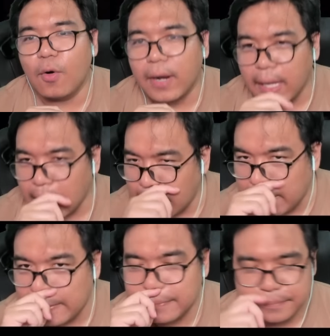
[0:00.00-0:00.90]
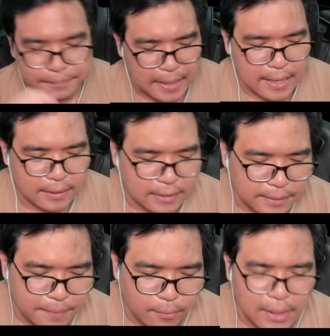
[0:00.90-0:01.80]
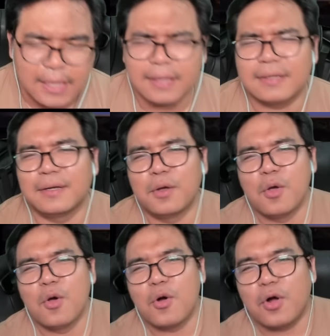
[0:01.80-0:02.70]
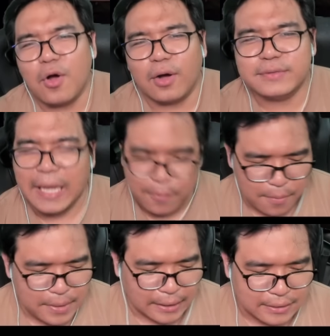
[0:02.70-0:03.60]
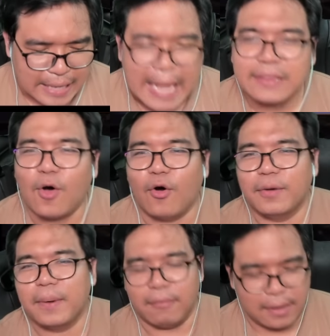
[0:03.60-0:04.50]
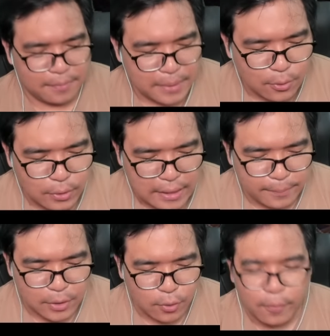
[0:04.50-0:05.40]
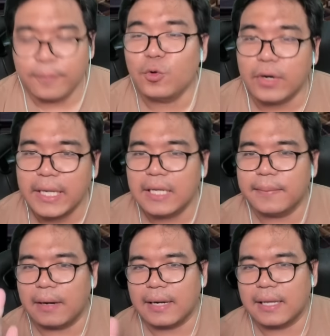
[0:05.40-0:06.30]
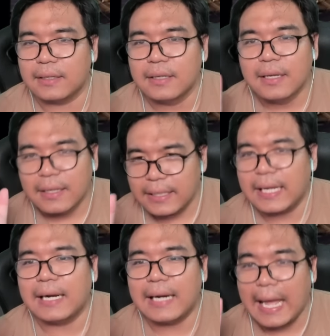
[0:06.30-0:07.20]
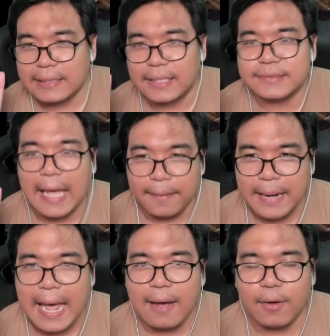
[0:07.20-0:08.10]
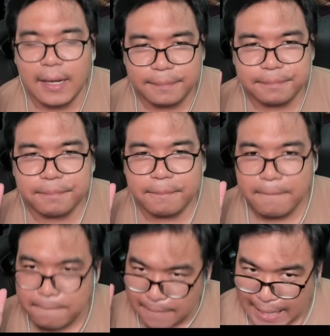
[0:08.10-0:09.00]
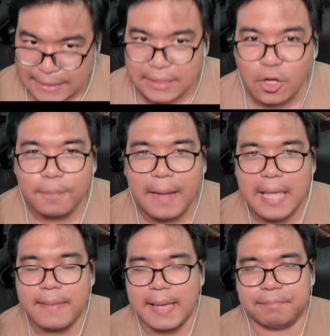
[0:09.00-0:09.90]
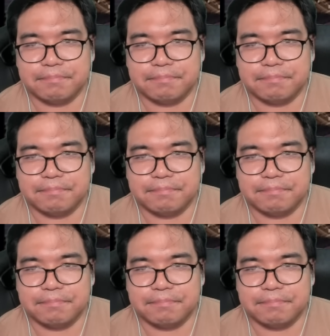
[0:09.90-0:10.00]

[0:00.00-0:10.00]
เคอ่าอย่างนี้แปลว่าก็เข้าใจว่ามันอาจจะได้ต่อหรือเปล่าวะไม่รู้นะไม่รู้ว่าผมดวงดีหรือเปล่านะเนี่ยหลังจากสามดาวครับมันจะต้องไปแบบ